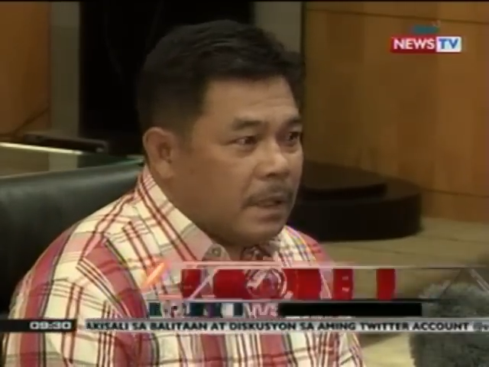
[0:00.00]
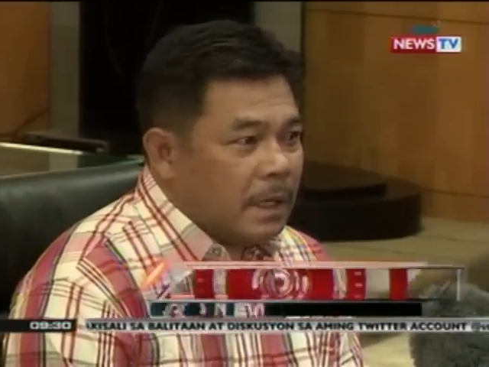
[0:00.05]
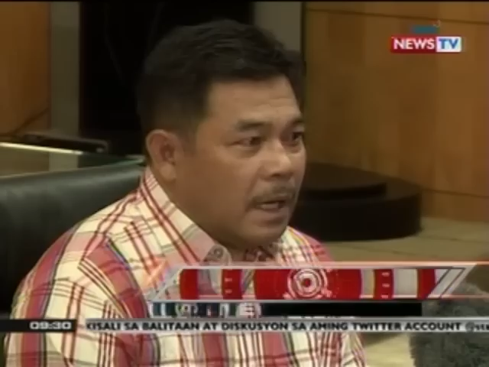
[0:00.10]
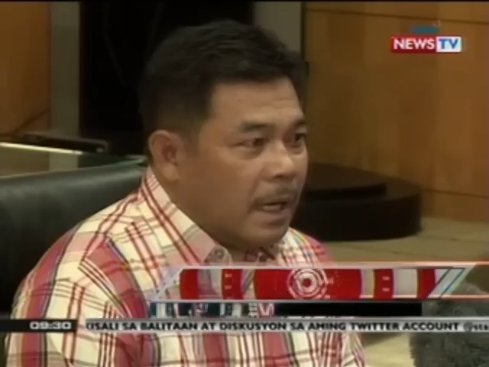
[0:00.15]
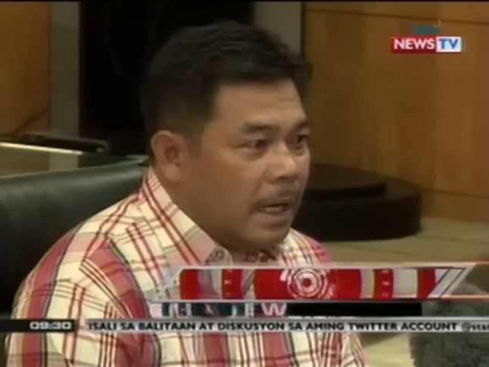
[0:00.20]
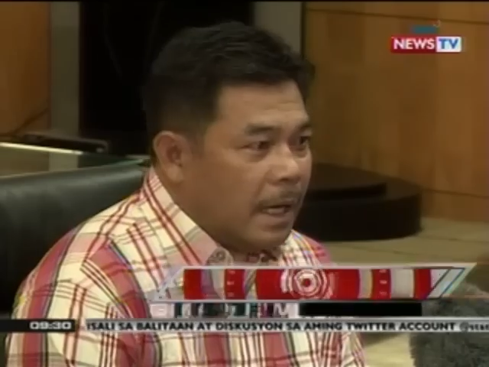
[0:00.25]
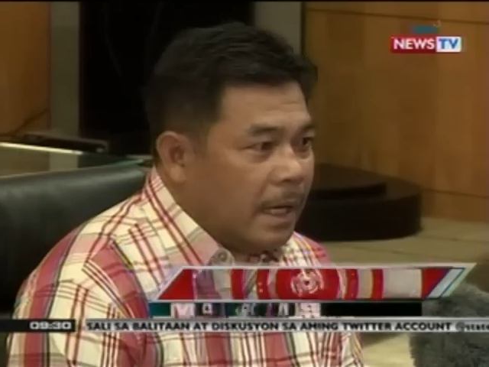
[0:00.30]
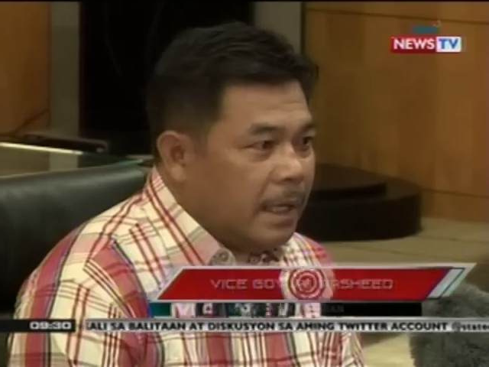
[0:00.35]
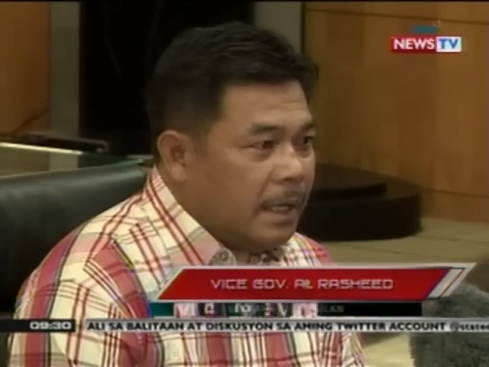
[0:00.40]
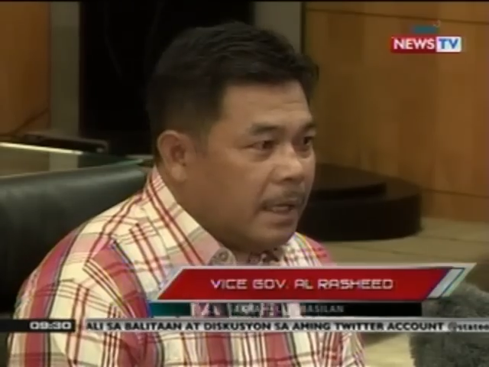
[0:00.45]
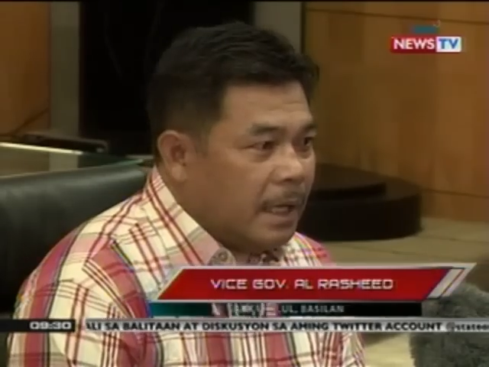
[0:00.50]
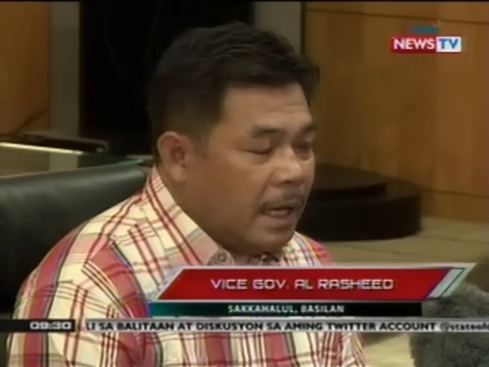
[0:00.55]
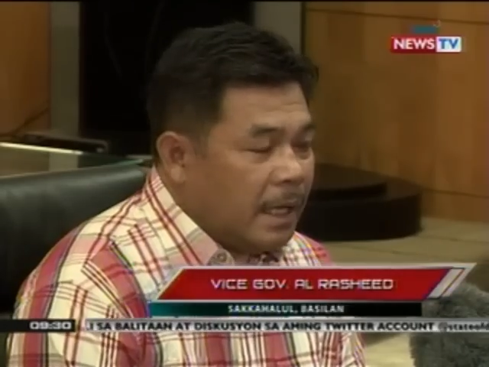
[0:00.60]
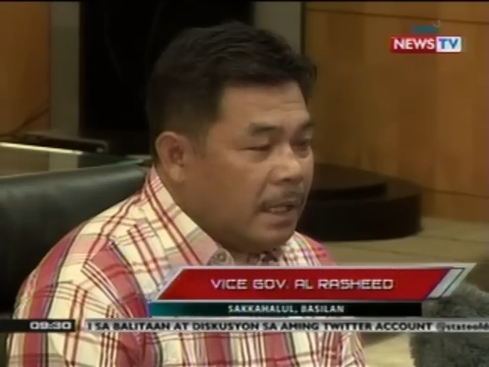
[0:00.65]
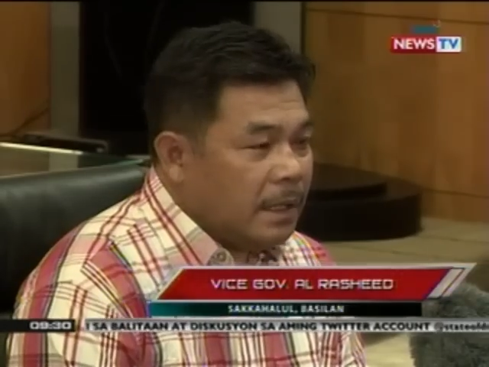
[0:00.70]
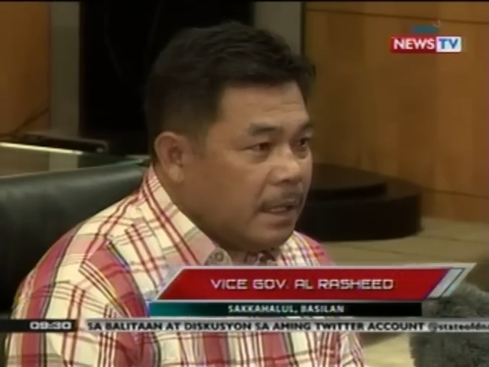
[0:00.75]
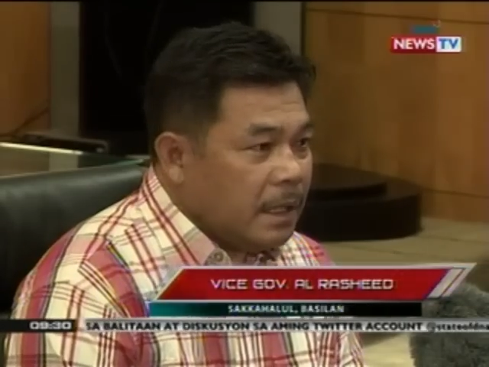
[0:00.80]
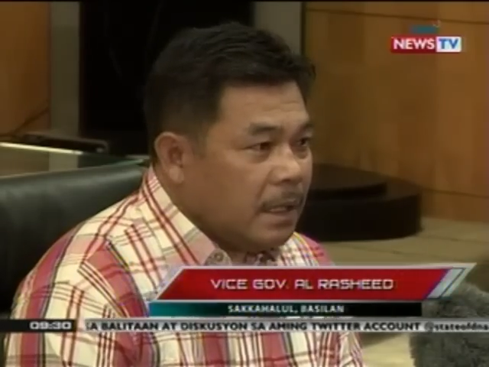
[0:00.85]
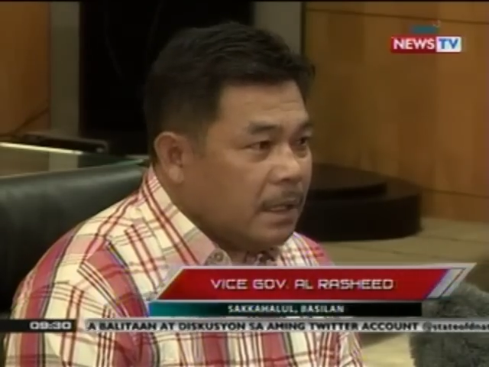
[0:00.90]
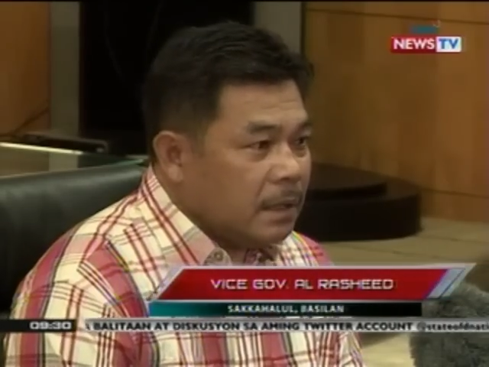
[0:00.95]
I, I
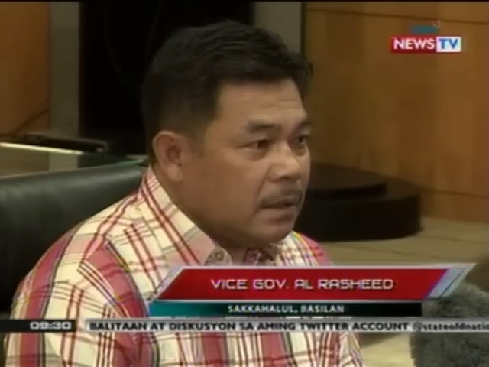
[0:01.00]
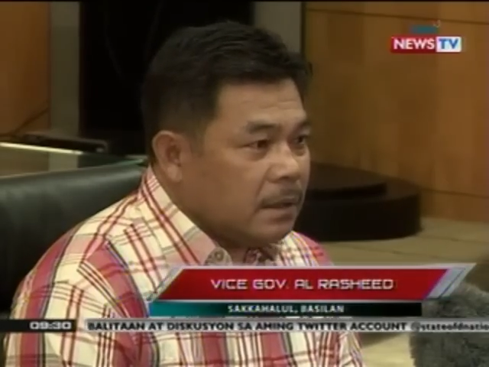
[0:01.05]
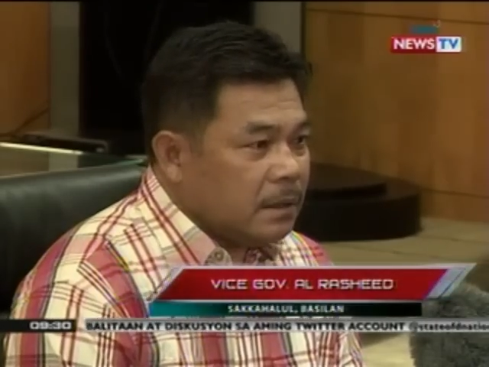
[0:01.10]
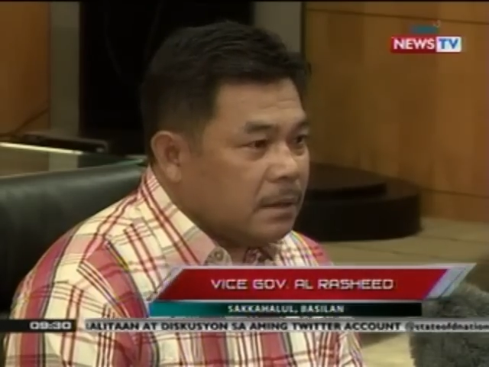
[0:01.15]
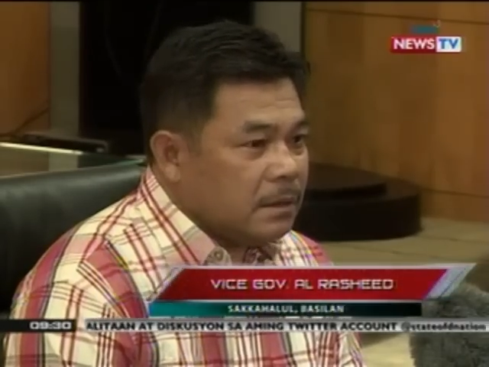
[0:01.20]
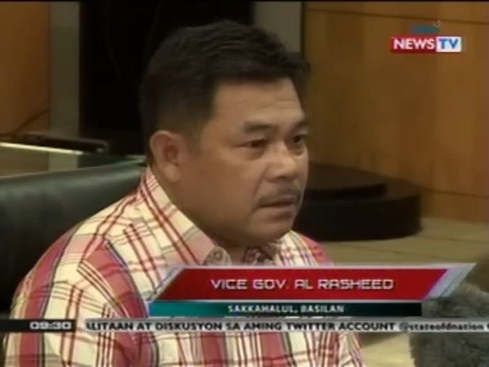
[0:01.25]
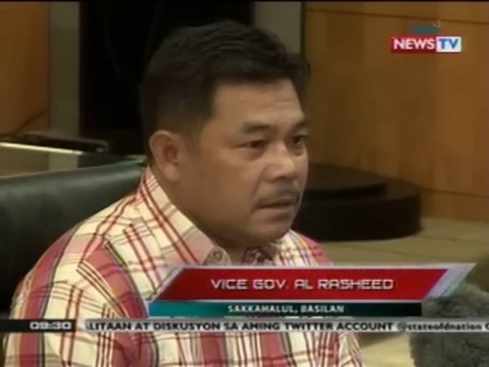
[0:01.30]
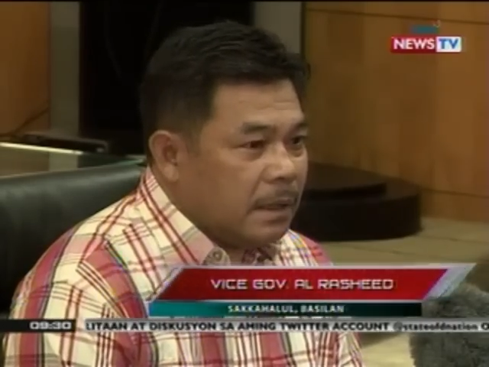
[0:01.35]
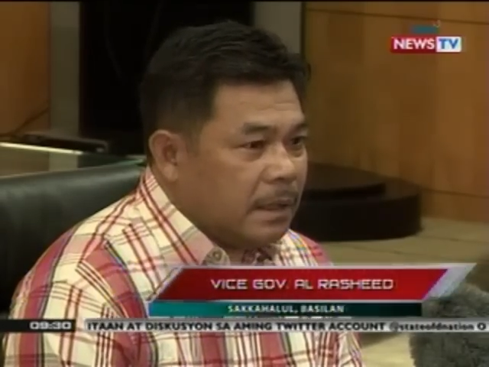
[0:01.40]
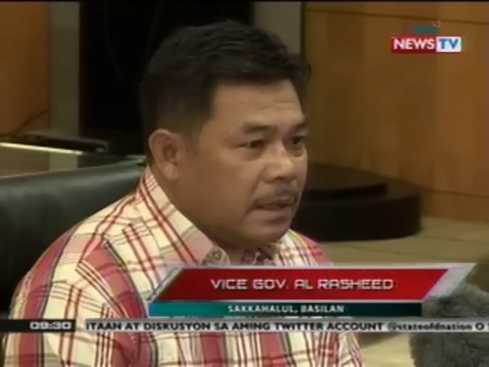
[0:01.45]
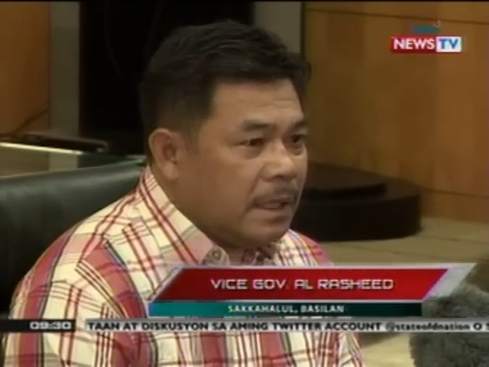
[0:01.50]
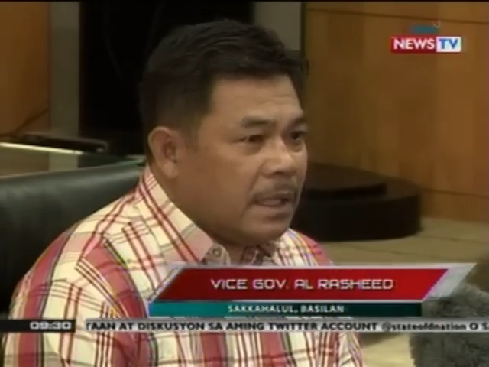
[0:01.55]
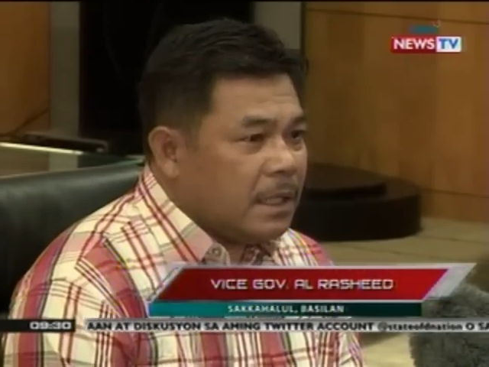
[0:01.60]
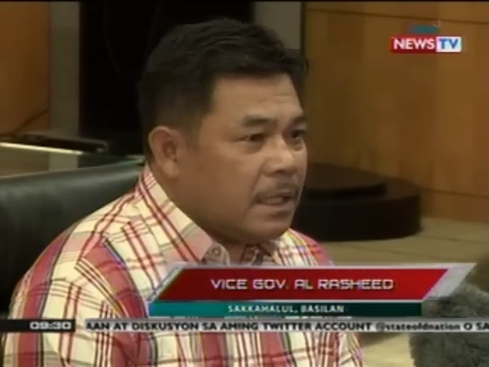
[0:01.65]
think that